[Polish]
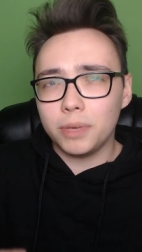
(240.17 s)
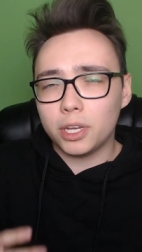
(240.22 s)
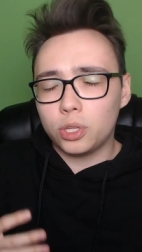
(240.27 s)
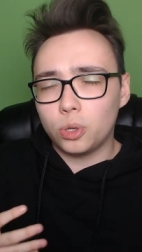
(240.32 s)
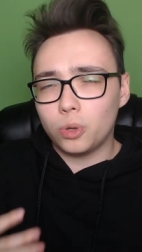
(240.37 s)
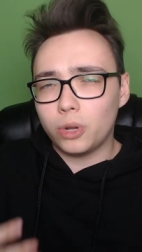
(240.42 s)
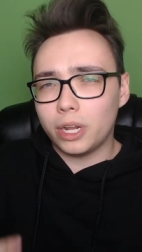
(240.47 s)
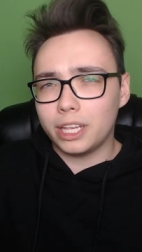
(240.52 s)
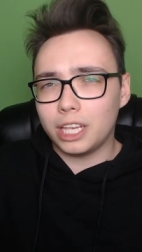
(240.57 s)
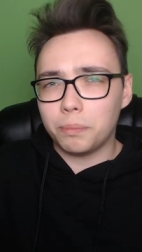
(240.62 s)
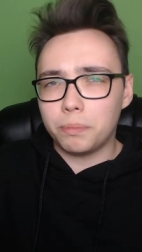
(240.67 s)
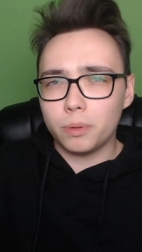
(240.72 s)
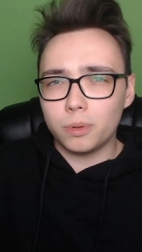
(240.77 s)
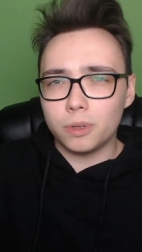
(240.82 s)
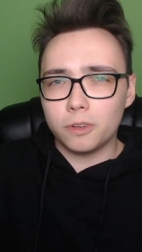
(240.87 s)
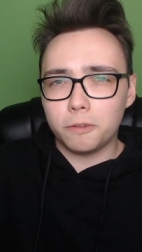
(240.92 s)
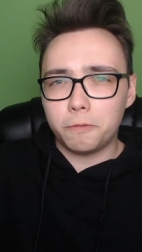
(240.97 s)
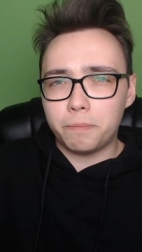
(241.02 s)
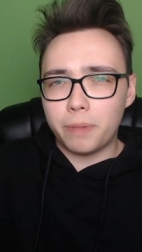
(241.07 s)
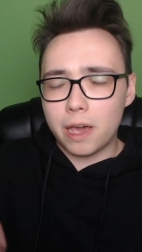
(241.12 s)
które nie
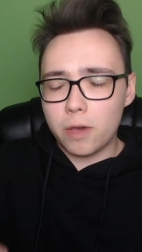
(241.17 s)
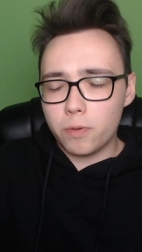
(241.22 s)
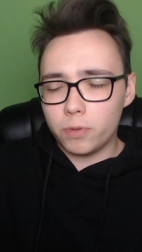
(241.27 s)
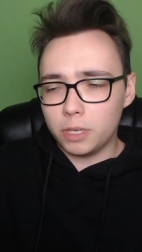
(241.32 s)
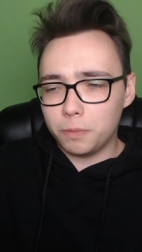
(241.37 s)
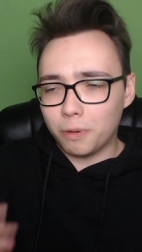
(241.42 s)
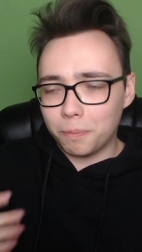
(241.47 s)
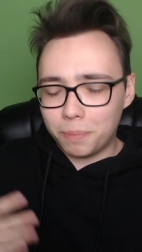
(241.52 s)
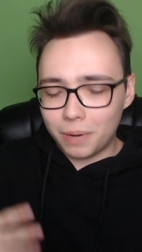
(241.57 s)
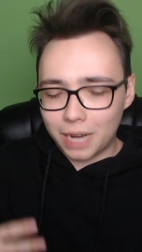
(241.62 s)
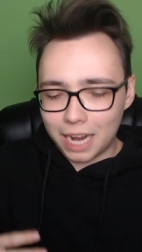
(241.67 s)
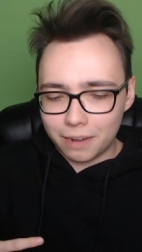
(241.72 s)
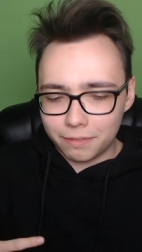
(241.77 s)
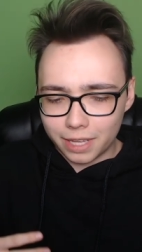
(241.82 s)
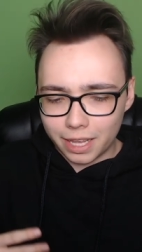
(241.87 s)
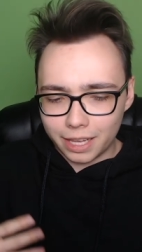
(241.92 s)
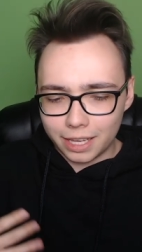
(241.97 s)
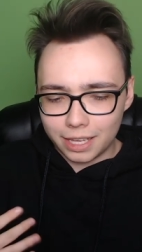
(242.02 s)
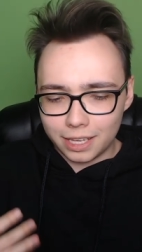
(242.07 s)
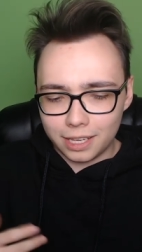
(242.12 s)
były w pełni
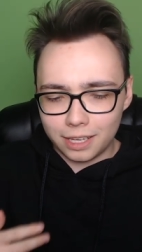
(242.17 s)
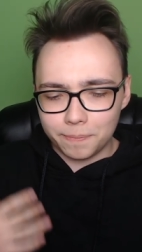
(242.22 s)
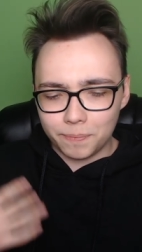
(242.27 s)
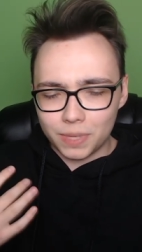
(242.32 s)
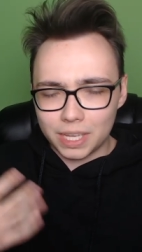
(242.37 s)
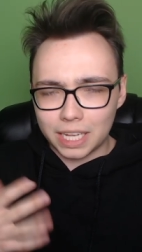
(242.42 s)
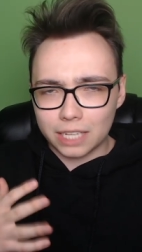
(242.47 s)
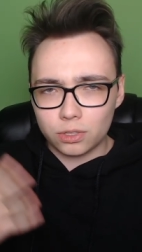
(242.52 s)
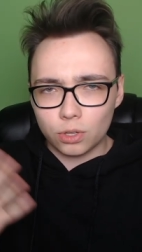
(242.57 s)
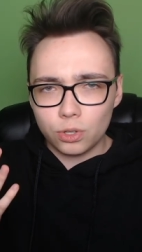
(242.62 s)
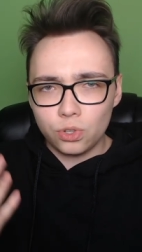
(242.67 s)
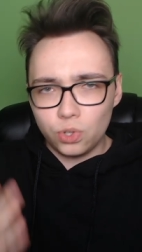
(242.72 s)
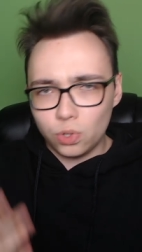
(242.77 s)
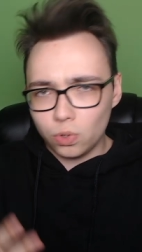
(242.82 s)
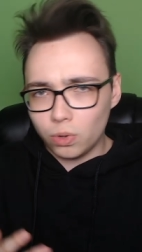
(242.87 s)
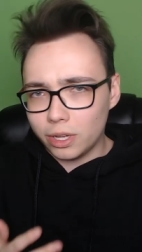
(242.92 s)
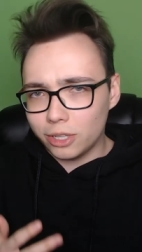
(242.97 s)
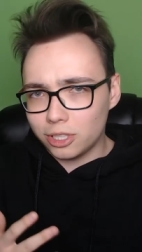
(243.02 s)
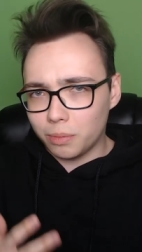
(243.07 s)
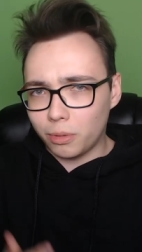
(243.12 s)
poprawne i ja coś
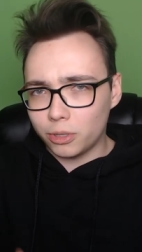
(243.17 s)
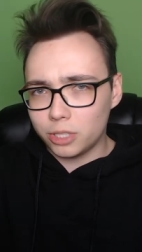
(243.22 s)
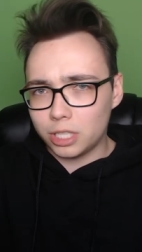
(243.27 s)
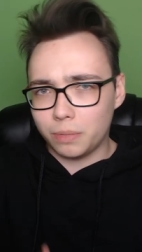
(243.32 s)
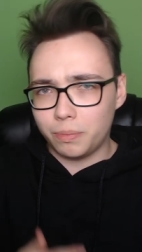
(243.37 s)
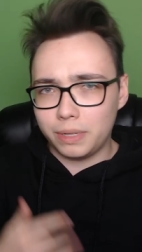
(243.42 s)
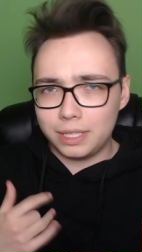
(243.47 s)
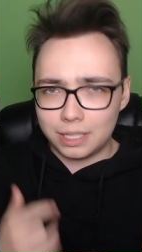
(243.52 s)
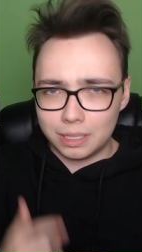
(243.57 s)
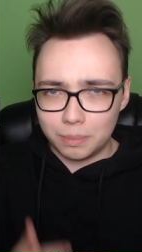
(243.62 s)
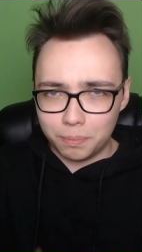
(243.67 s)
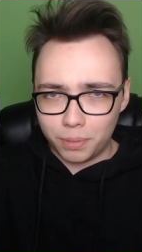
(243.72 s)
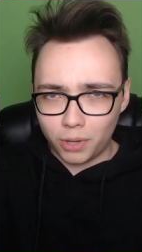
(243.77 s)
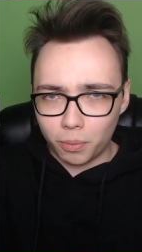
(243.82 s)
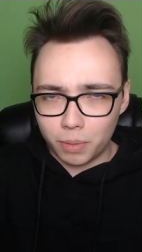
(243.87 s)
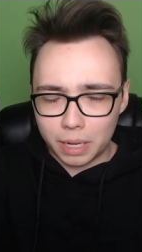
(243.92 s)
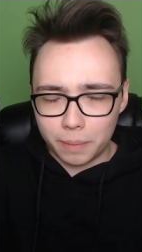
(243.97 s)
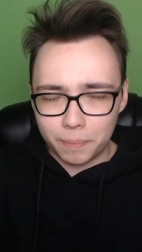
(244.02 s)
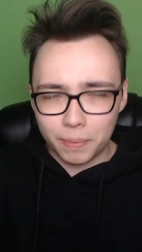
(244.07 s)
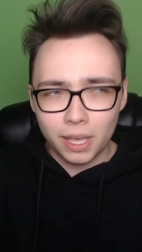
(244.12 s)
czułem, że może być z tym
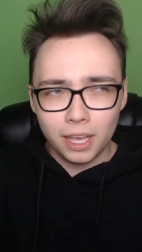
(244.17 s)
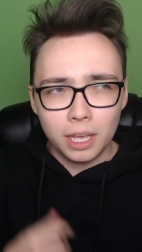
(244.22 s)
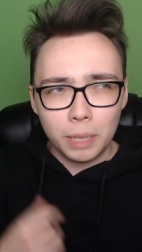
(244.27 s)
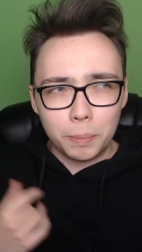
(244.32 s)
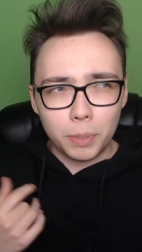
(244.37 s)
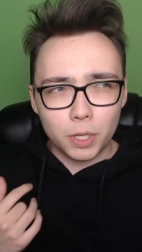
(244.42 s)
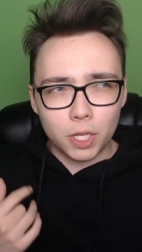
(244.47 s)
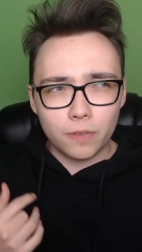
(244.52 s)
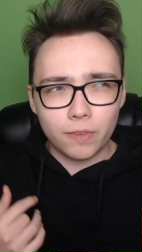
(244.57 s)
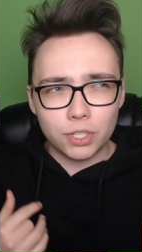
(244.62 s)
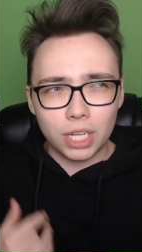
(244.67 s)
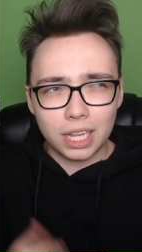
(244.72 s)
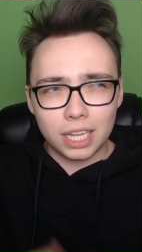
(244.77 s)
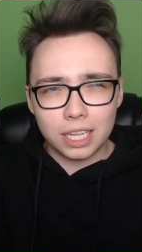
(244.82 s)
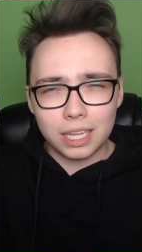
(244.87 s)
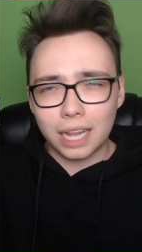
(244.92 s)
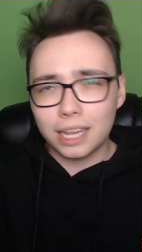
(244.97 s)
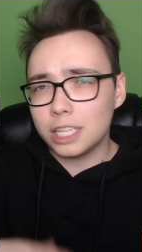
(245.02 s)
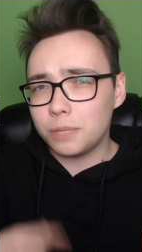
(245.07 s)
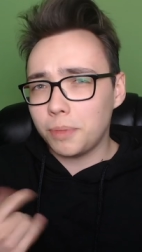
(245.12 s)
problem, ponieważ ja te
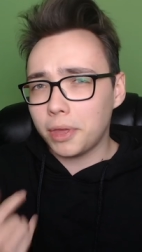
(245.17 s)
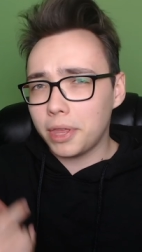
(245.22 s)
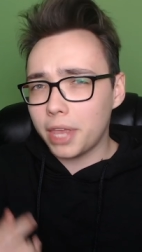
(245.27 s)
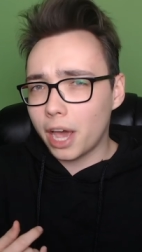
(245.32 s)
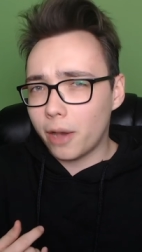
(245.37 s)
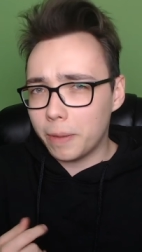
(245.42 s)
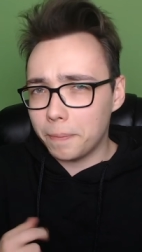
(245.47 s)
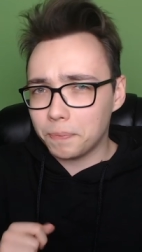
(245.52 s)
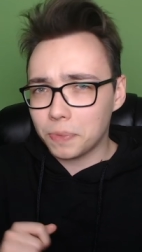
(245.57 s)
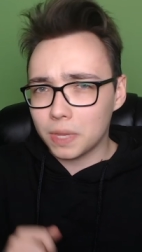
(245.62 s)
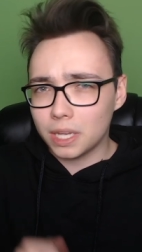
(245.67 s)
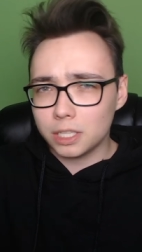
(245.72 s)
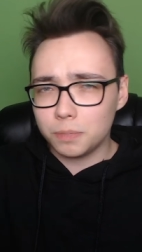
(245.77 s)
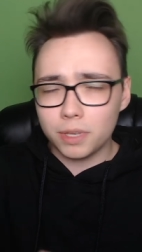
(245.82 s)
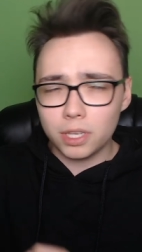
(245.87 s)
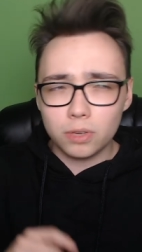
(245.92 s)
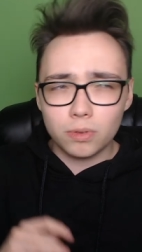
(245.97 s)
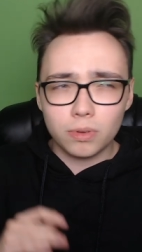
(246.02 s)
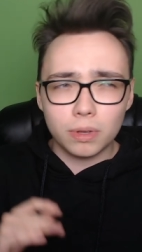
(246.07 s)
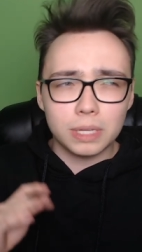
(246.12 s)
dane zmieniałem. Ja
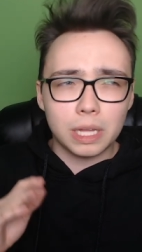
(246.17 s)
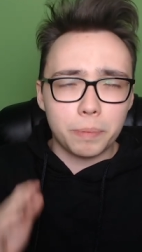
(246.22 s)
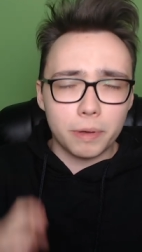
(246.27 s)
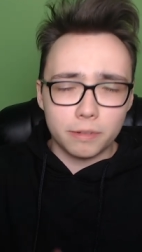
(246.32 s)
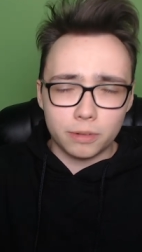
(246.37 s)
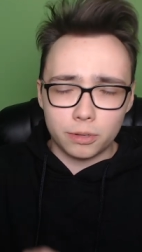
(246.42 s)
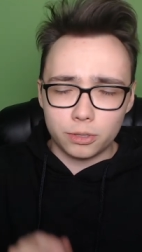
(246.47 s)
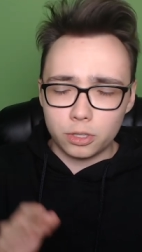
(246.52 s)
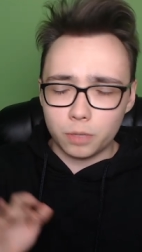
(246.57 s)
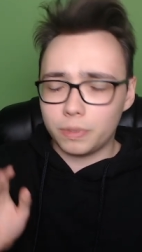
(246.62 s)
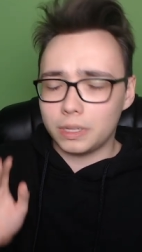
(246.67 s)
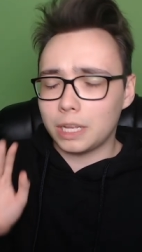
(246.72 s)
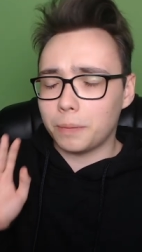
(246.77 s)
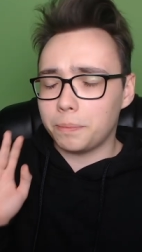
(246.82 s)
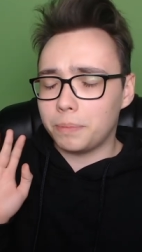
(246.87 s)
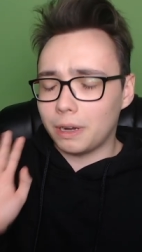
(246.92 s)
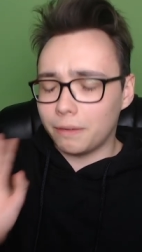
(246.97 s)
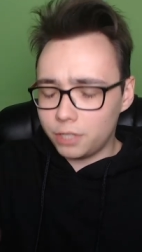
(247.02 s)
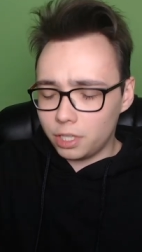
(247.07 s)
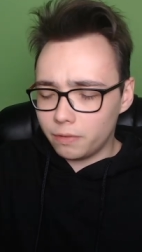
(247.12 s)
zmieniłem na pewno sobie na
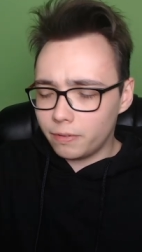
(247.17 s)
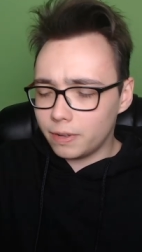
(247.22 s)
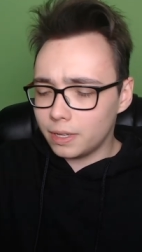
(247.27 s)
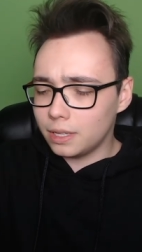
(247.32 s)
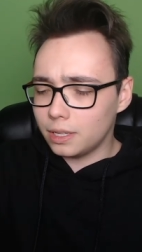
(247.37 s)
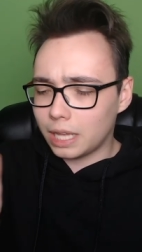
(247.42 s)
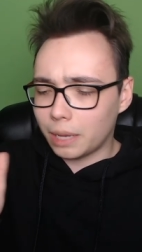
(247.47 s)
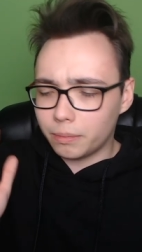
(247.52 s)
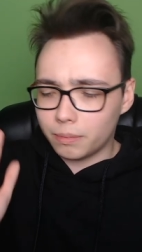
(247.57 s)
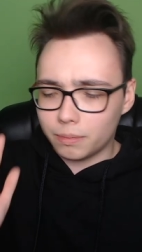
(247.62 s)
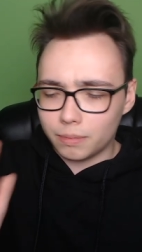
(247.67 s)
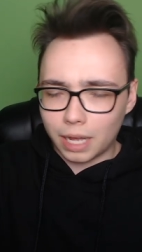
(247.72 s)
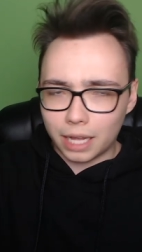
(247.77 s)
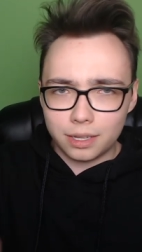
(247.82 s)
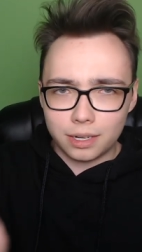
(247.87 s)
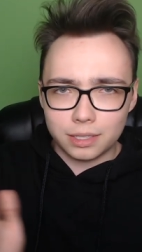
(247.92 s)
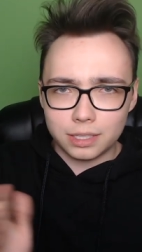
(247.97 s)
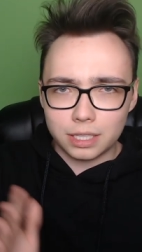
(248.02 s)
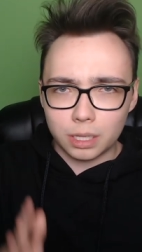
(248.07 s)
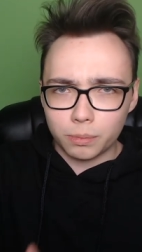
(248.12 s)
prawdziwy tam
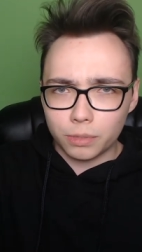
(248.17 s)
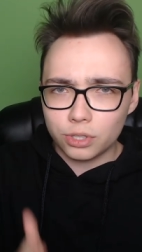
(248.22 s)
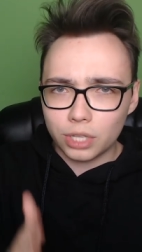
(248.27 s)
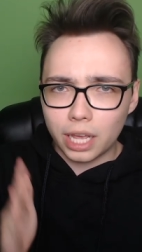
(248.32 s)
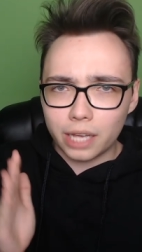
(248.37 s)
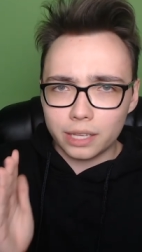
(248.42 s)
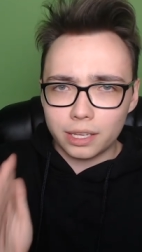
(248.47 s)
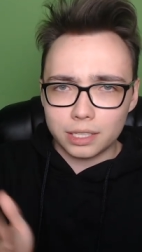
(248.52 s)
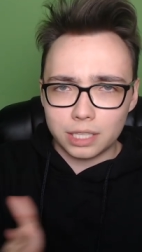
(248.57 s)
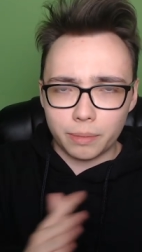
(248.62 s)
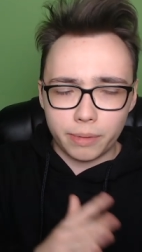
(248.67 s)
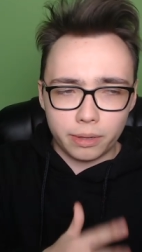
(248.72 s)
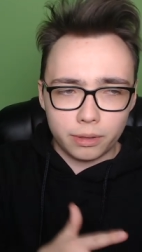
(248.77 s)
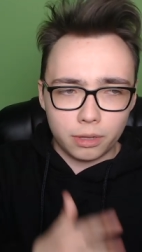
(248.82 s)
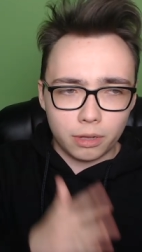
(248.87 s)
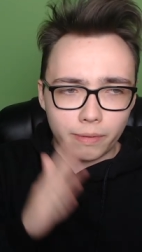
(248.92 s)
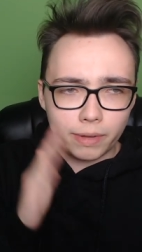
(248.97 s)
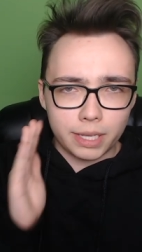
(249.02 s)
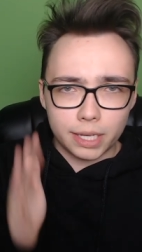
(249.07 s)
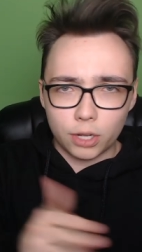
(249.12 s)
adres zamieszkania,
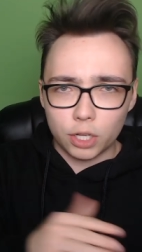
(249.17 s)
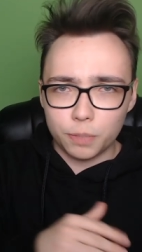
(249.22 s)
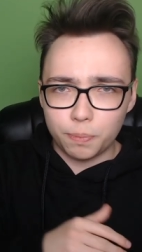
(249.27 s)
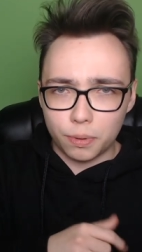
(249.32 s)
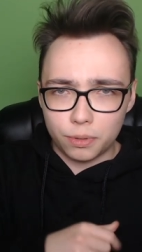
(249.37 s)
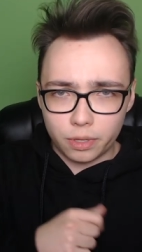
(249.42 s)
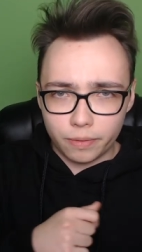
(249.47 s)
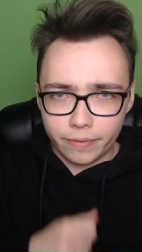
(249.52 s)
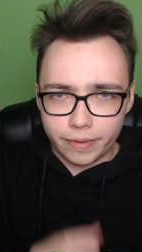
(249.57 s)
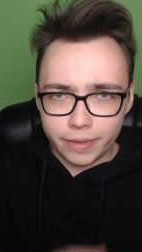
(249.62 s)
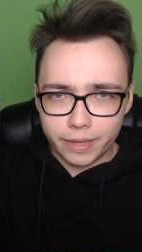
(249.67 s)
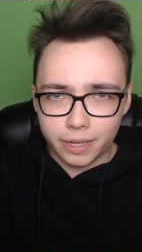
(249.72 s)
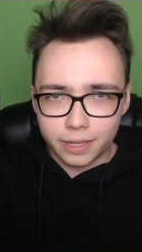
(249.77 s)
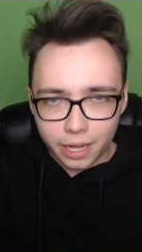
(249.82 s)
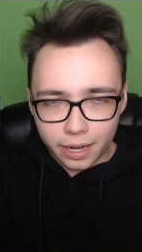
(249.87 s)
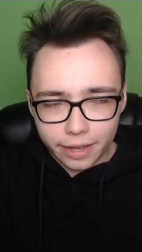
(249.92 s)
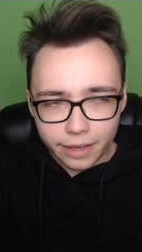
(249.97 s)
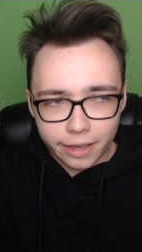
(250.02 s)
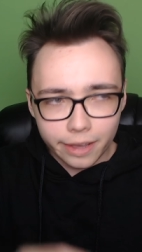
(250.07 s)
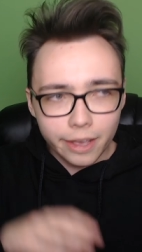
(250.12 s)
zameldowania, kod pocztowy i tak
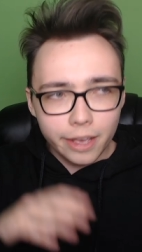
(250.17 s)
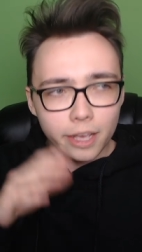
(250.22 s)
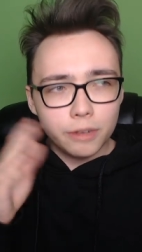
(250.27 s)
dalej.